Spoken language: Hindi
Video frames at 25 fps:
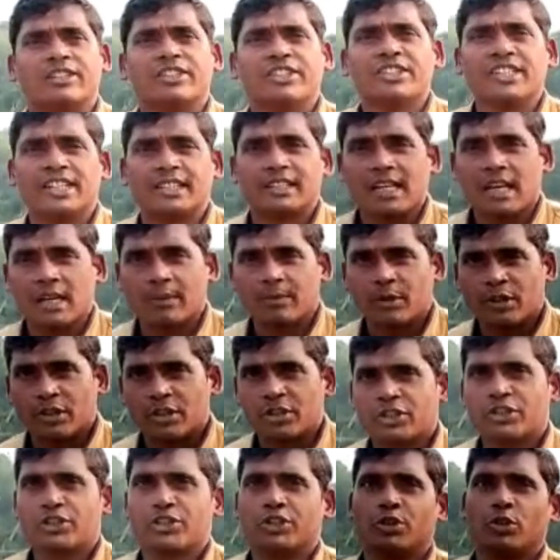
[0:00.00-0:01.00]
दर्जनिया ताल
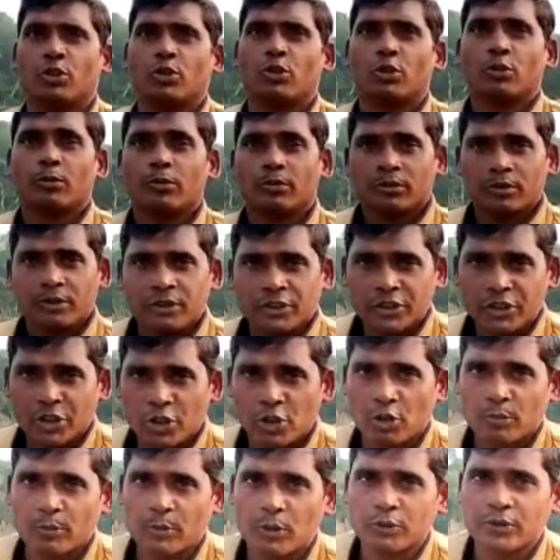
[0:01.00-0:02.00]
पर सीओ
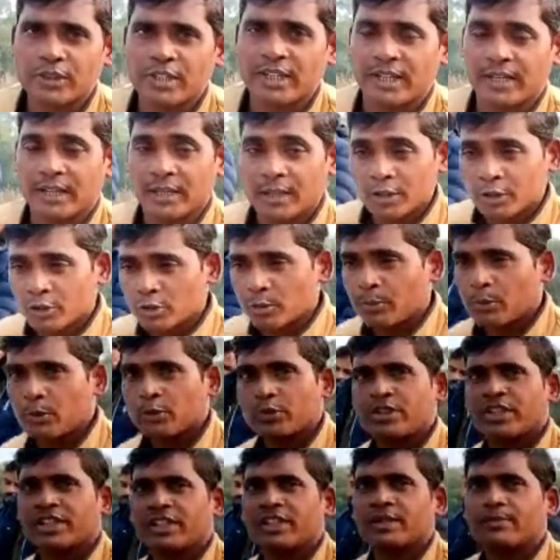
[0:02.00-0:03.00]
निचलोल पहुंचे हैं तो
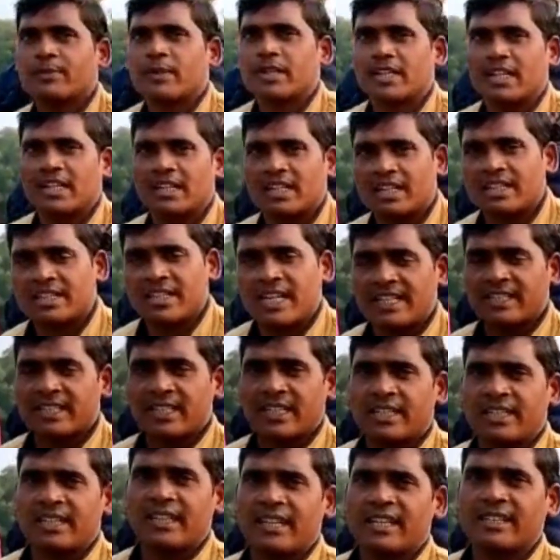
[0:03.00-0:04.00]
पूछते किस प्रकार का
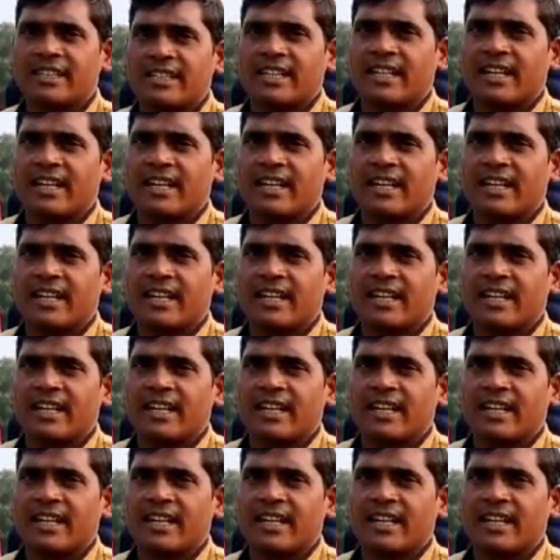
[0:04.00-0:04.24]
जायजा लिया